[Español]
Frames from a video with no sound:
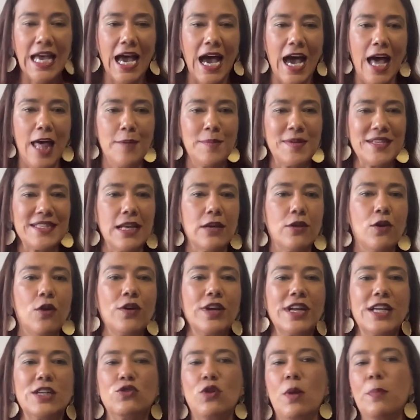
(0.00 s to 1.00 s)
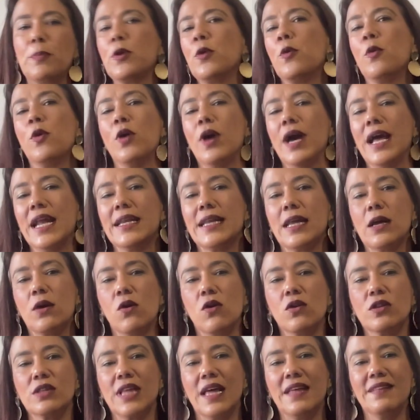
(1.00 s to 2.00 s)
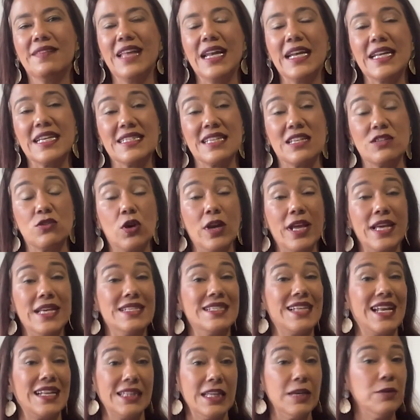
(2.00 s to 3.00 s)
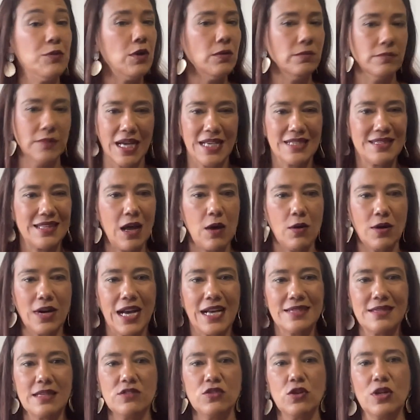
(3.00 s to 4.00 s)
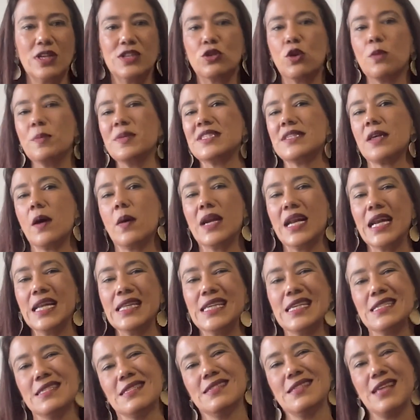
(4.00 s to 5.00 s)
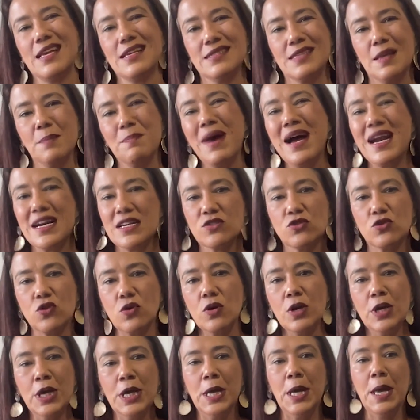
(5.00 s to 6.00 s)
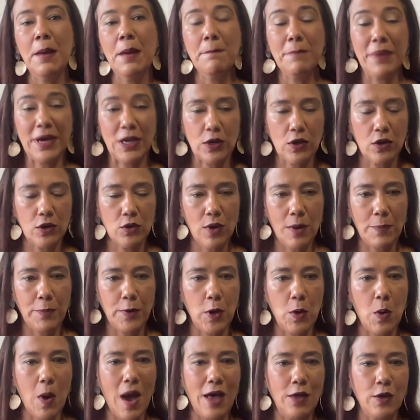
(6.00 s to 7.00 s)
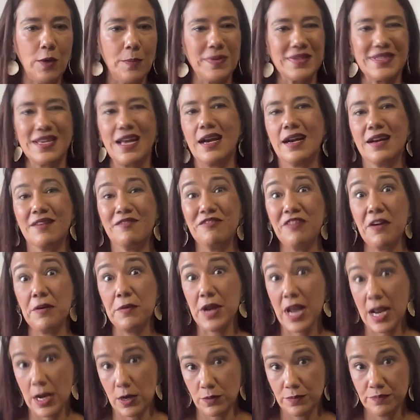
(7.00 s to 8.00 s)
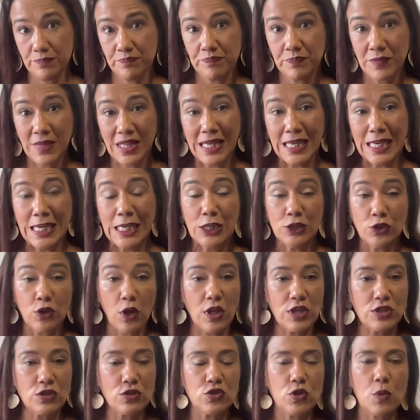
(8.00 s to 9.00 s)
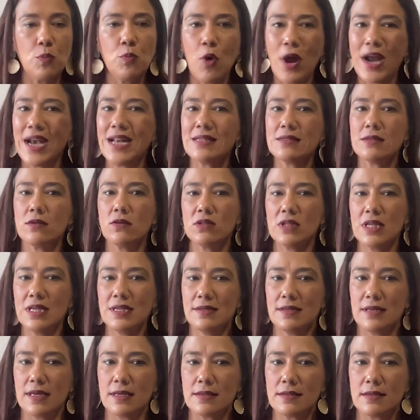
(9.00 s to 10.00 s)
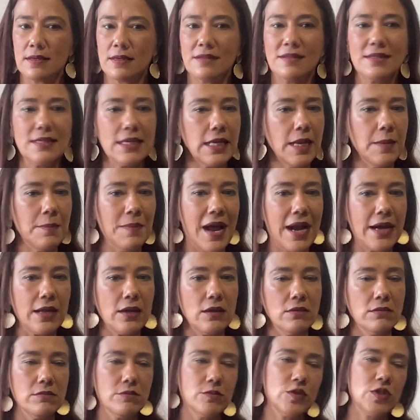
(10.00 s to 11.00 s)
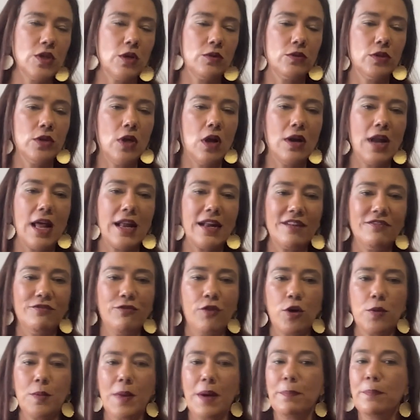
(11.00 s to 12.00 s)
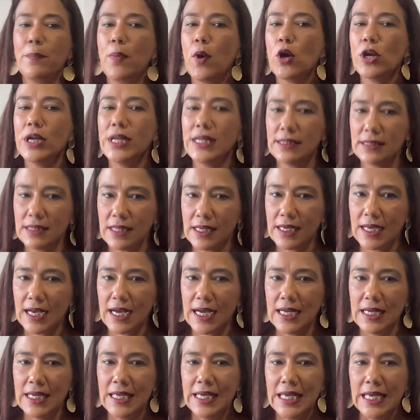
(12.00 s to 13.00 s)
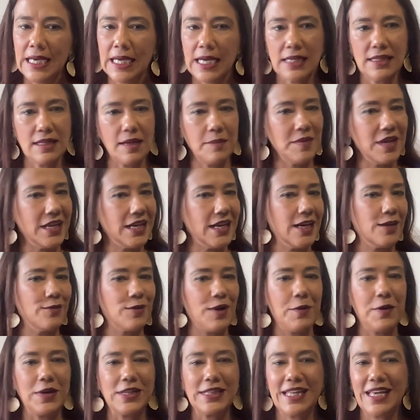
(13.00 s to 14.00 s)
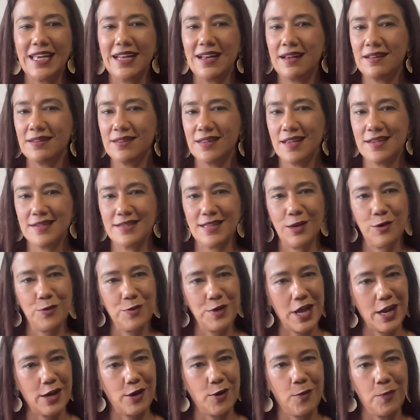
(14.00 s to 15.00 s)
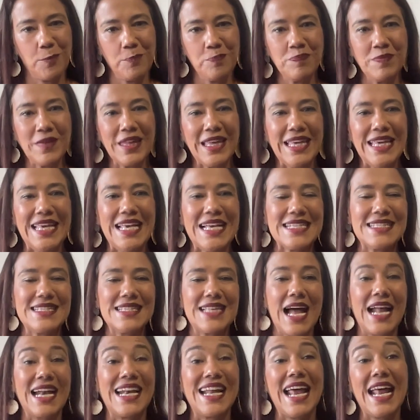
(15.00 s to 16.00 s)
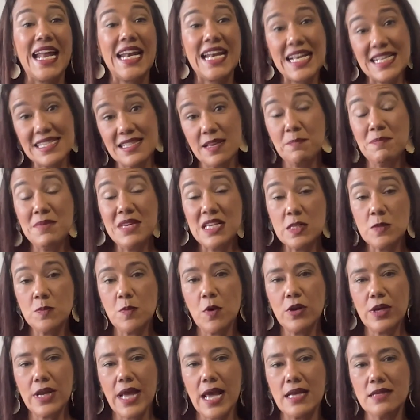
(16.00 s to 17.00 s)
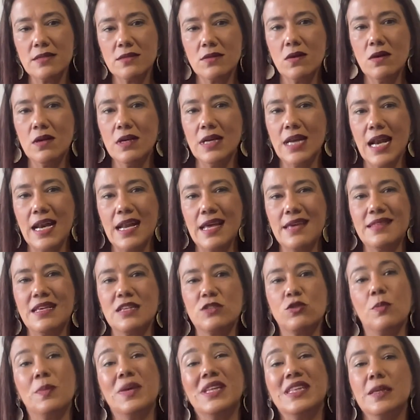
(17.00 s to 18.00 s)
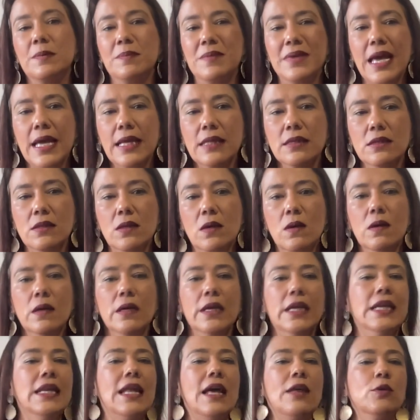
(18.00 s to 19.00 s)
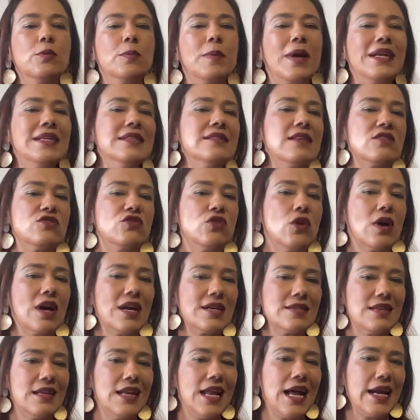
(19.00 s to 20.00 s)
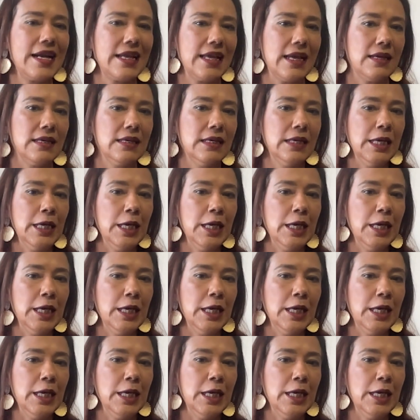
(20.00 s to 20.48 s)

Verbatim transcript: Además, el Congreso aprobó el recorte del receso legislativo. Hasta ahora las sesiones comenzaban el 16 de marzo, pero con lo aprobado empezarán en febrero. Todo eso son buenas noticias. Sin embargo, se hundió la reforma política que también era una bandera de ese gobierno. Y están en ese mismo riesgo la ley de sometimiento y la de humanización carcelaria.